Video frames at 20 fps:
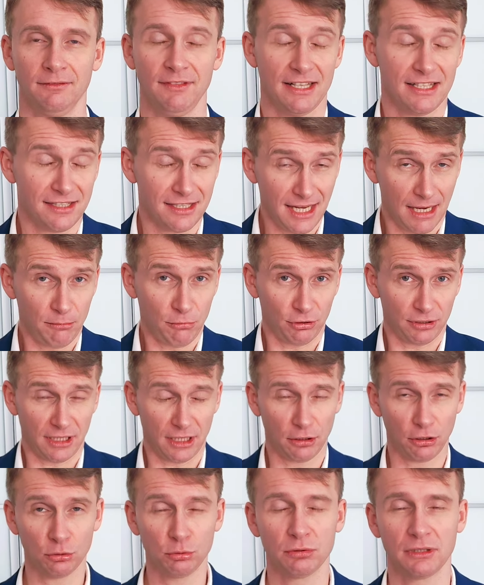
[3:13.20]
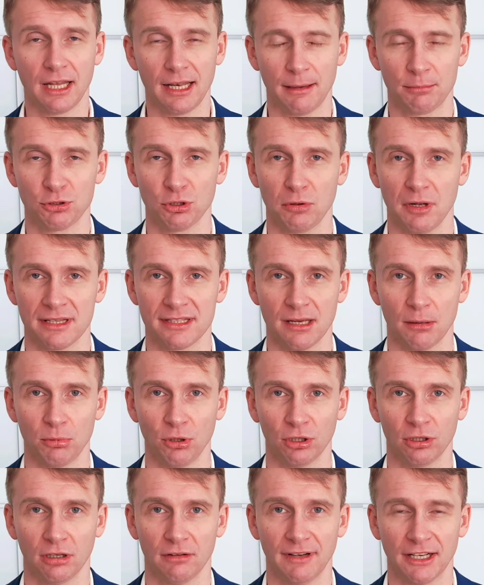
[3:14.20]
Więc nie mógł tego Duda na przykład
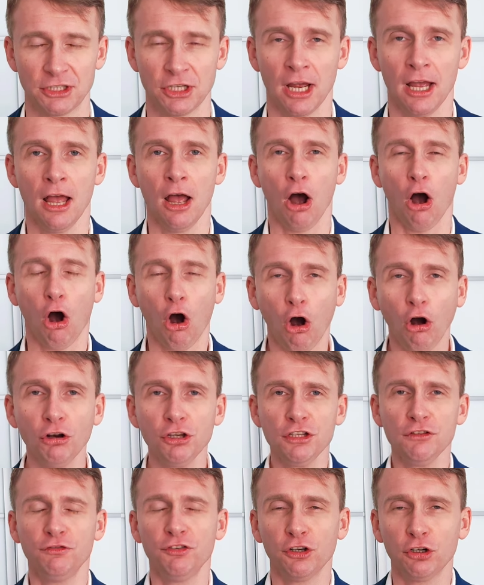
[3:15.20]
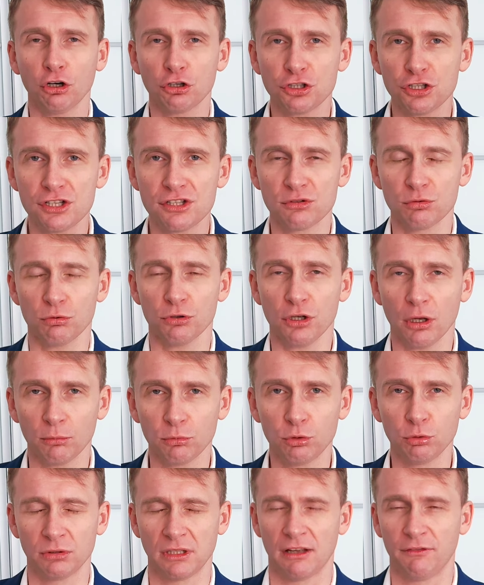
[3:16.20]
zablokować. Oni
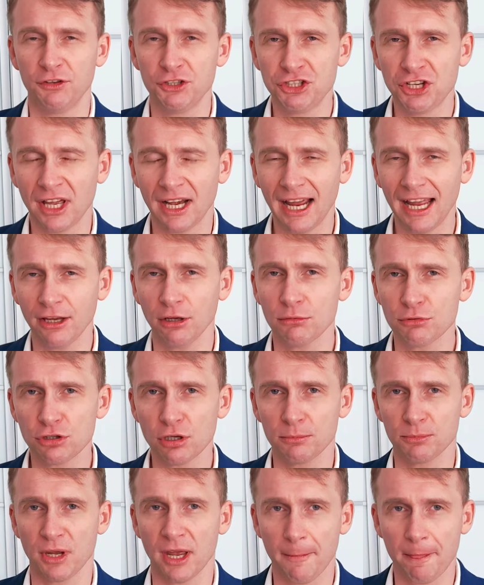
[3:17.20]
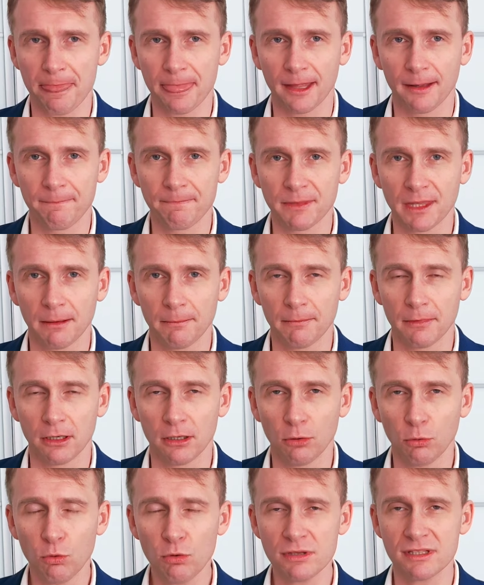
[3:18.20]
wykorzystują Dudę, wycierają sobie
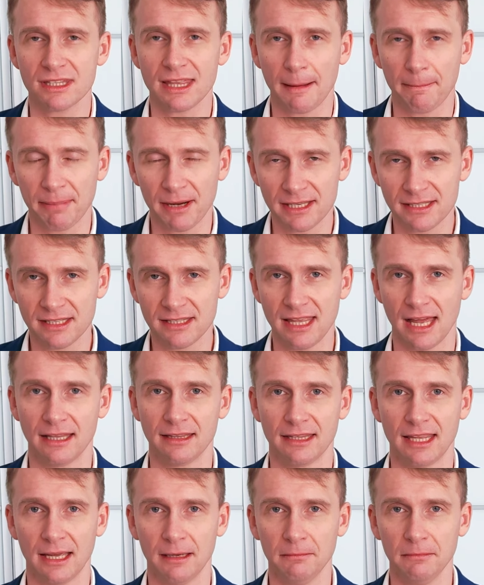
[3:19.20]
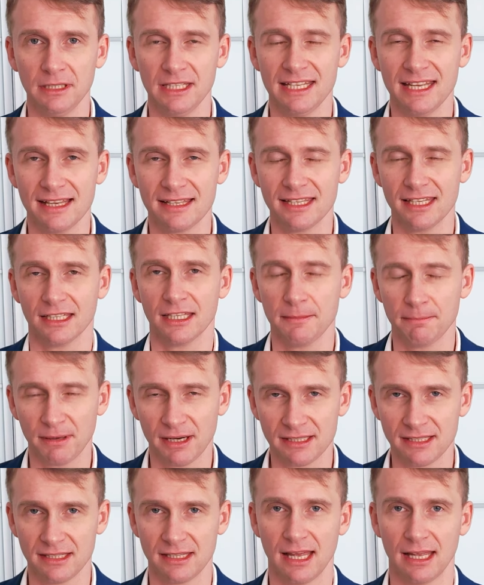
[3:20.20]
usta prezydentem, języki
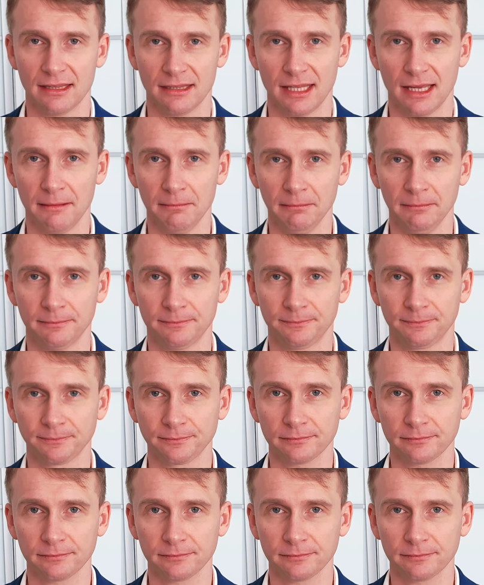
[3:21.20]
prezydentem,